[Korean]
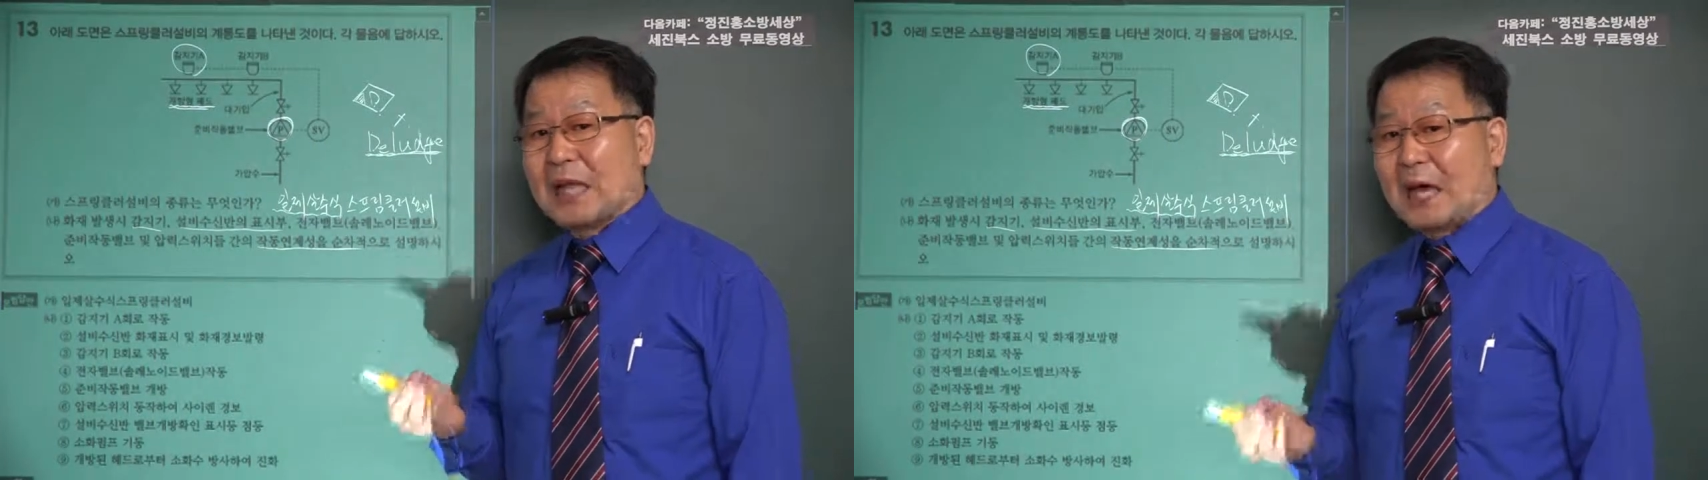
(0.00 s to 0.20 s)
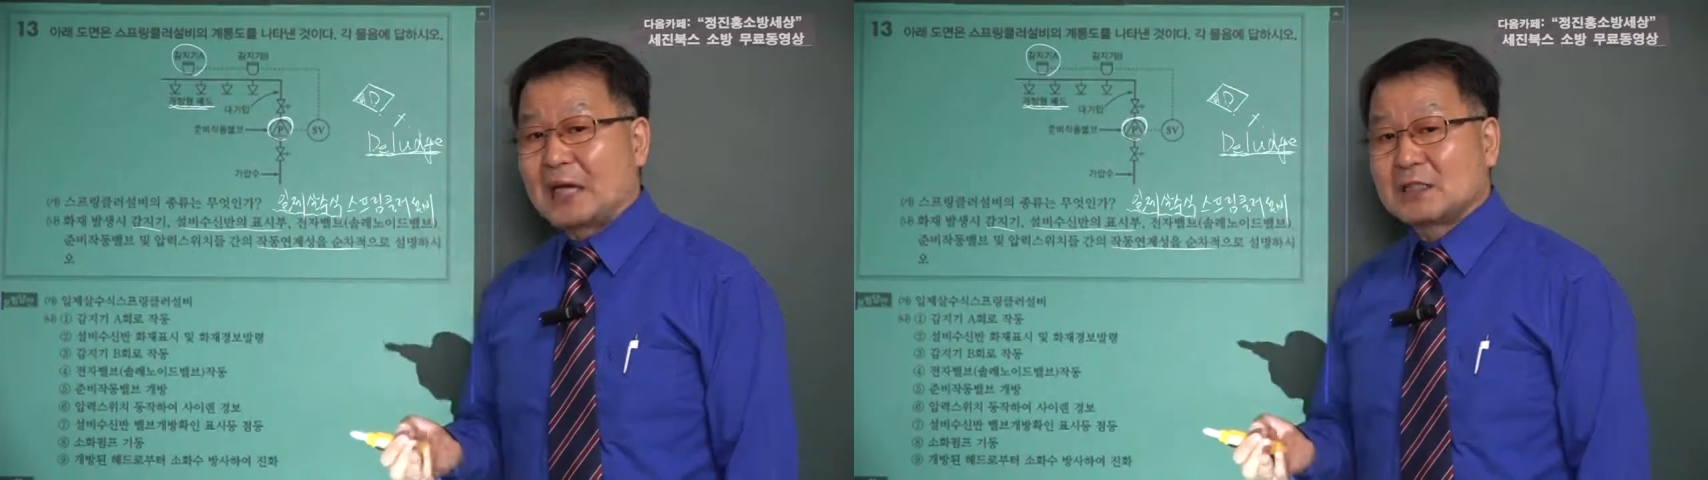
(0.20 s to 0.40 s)

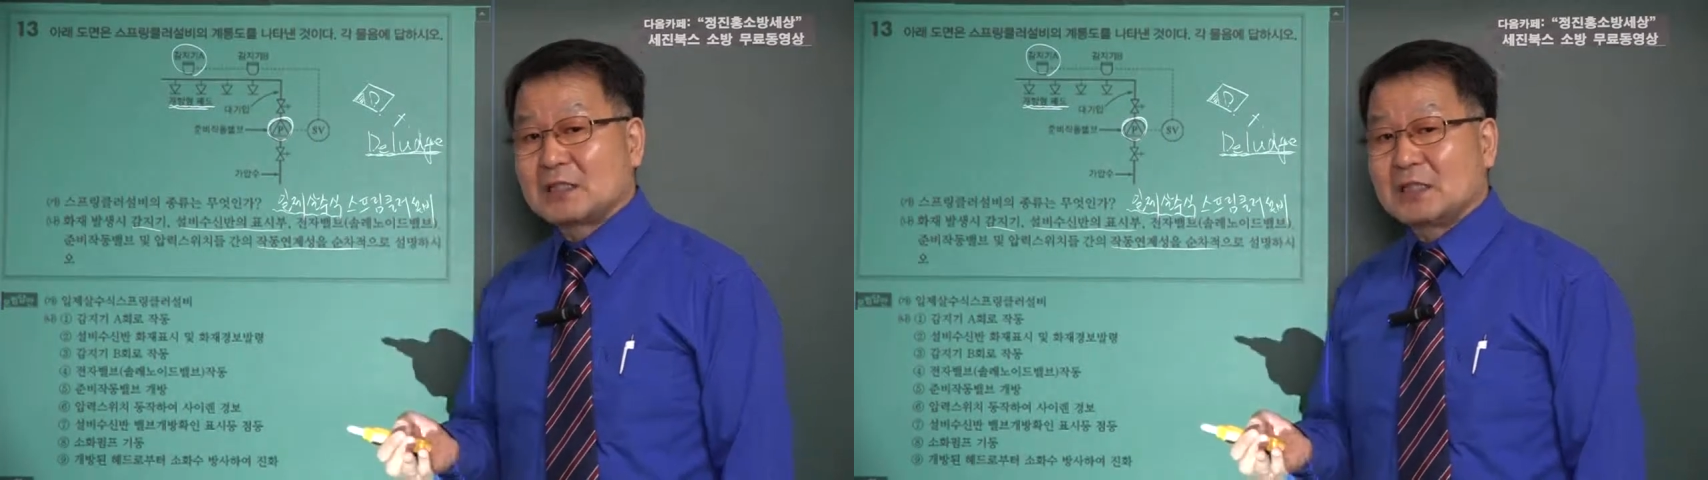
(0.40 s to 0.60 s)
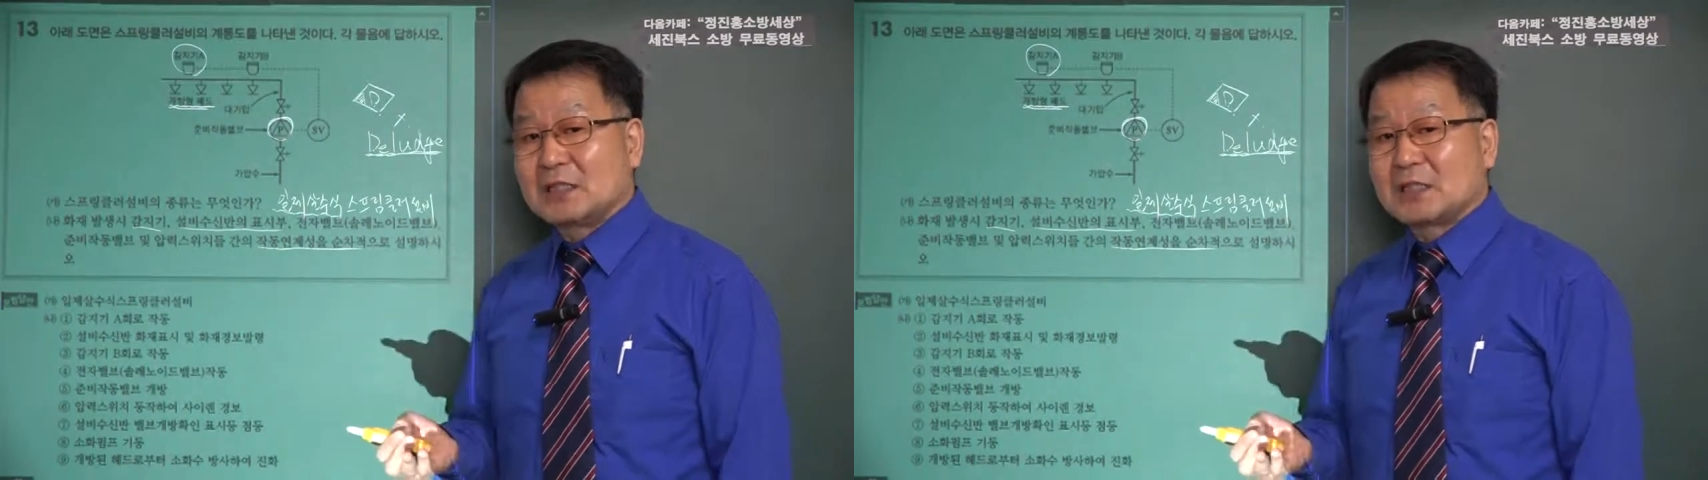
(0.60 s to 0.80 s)

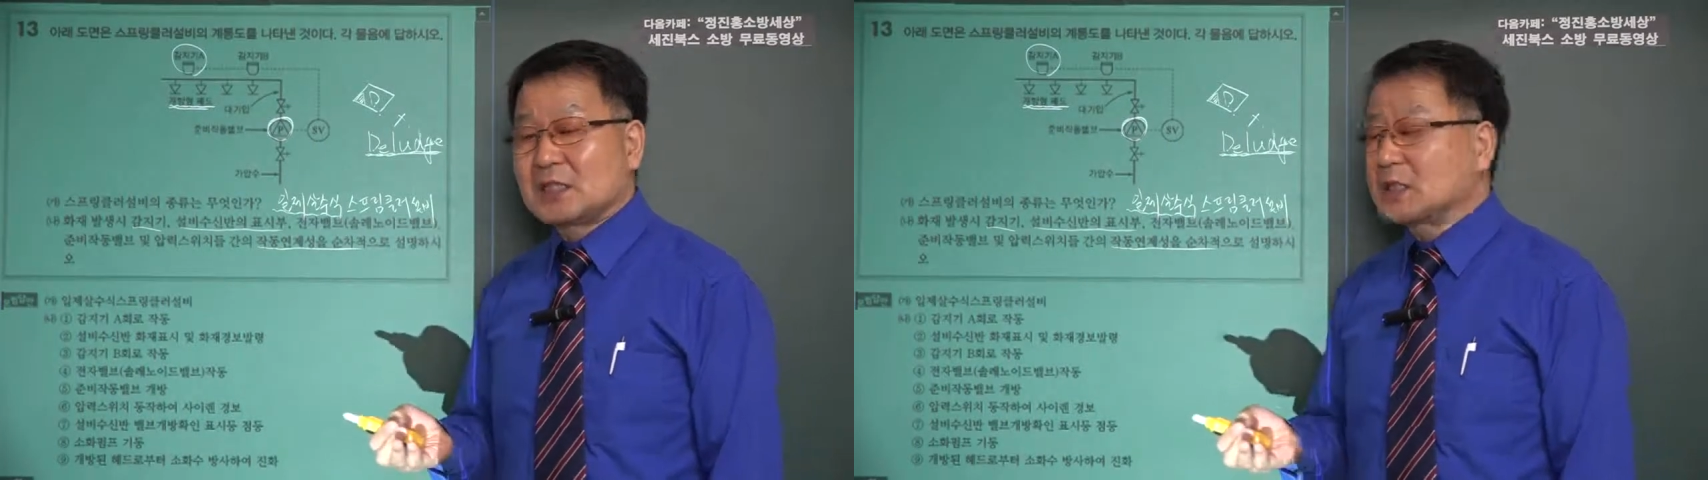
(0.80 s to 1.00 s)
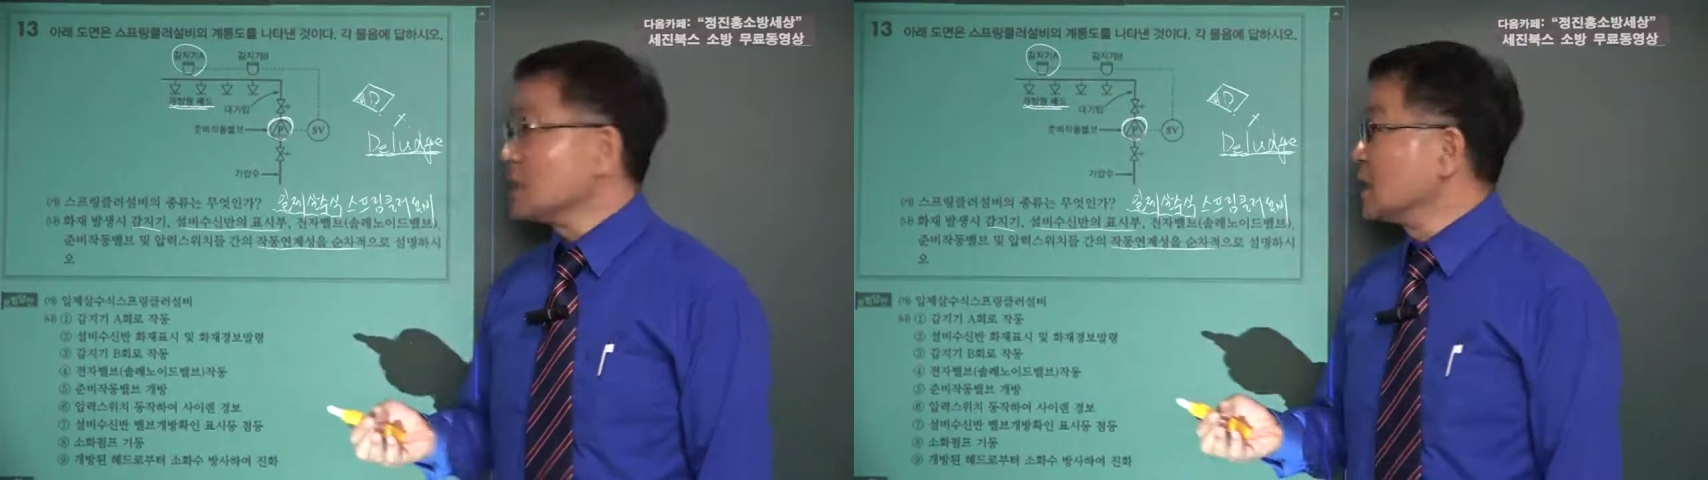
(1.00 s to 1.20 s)
나가든지
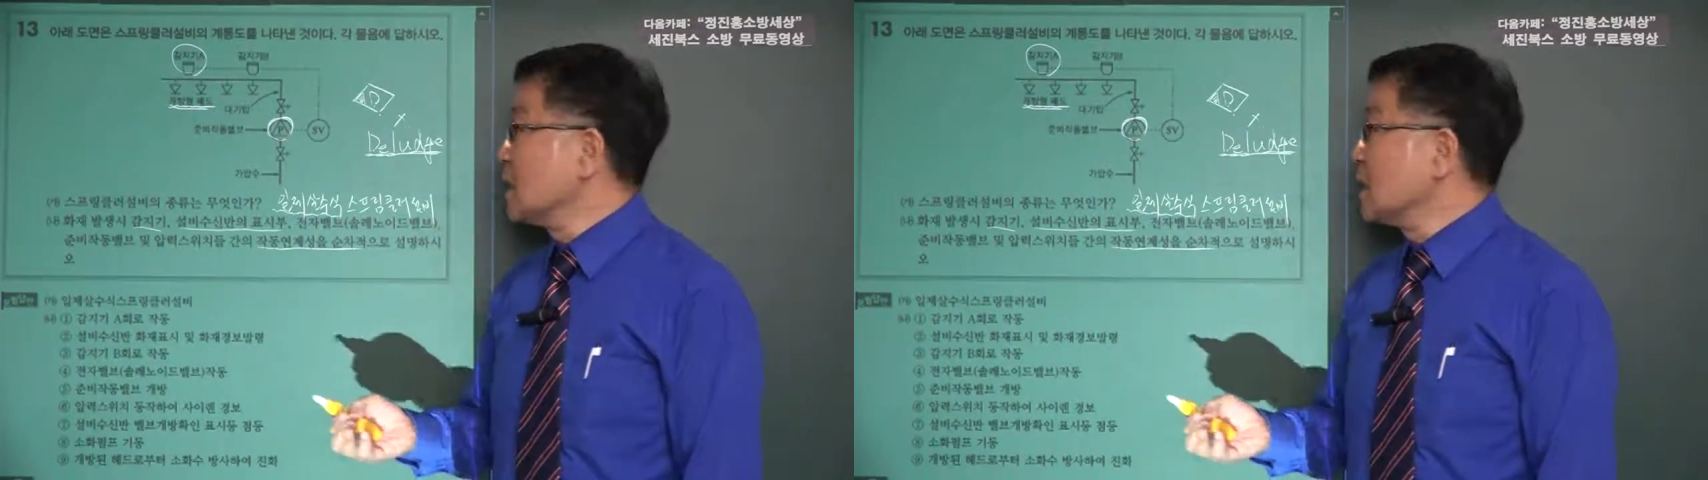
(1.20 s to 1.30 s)
즉